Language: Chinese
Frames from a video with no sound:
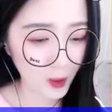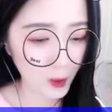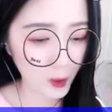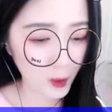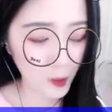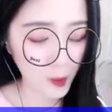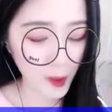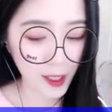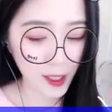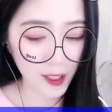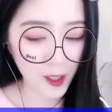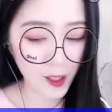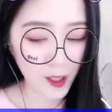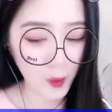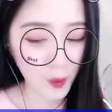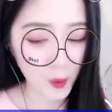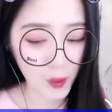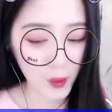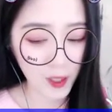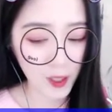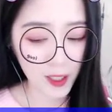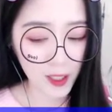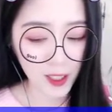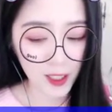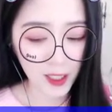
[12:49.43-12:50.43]
那么，
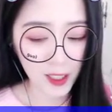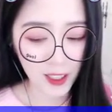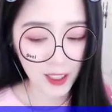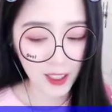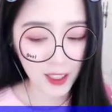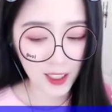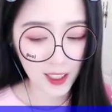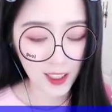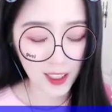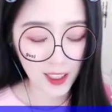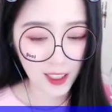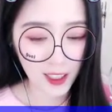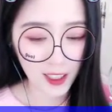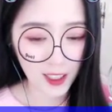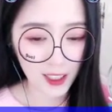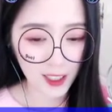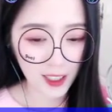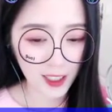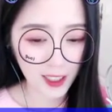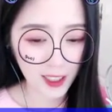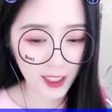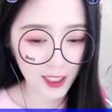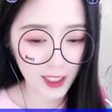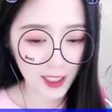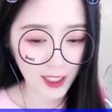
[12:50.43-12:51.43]
就让本
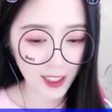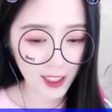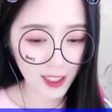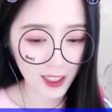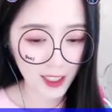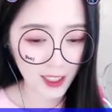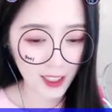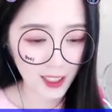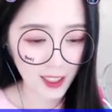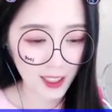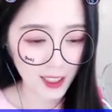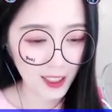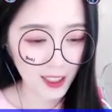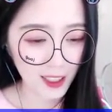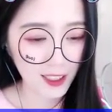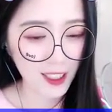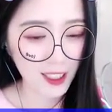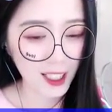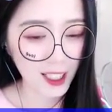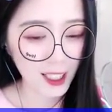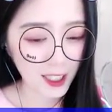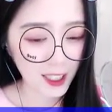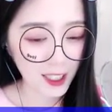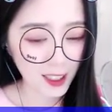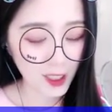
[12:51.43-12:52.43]
王来鉴赏鉴
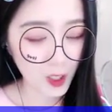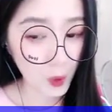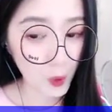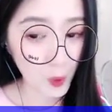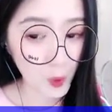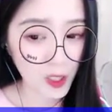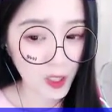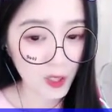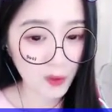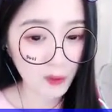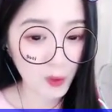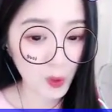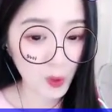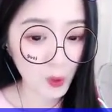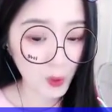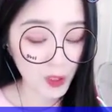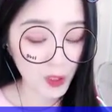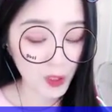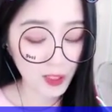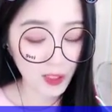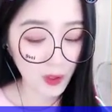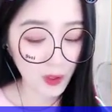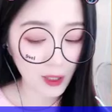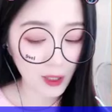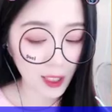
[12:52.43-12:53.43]
赏，
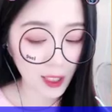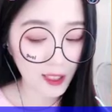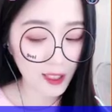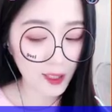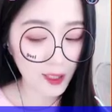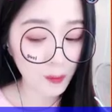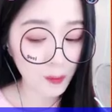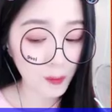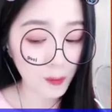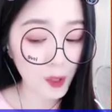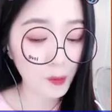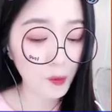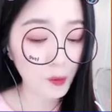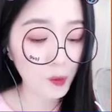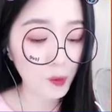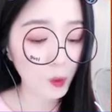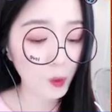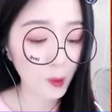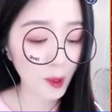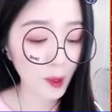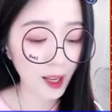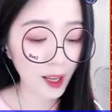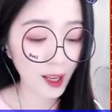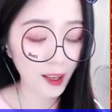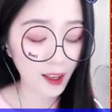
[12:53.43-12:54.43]
公主身上
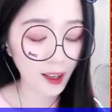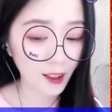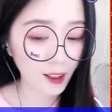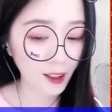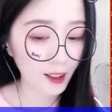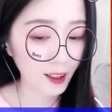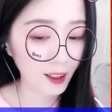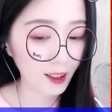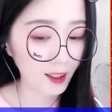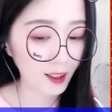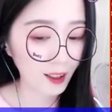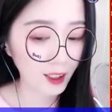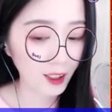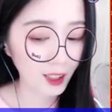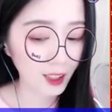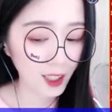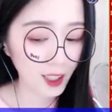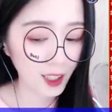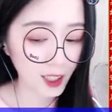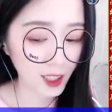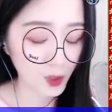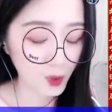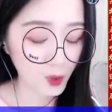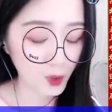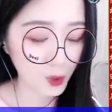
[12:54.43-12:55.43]
用的是
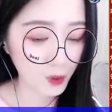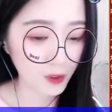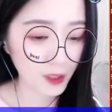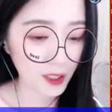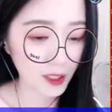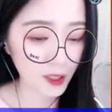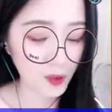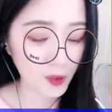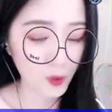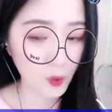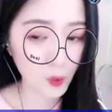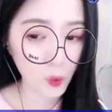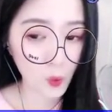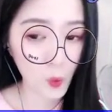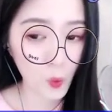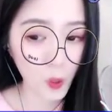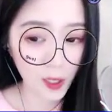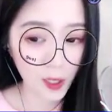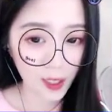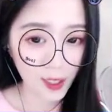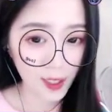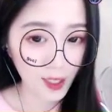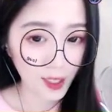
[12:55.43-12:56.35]
何珍奇。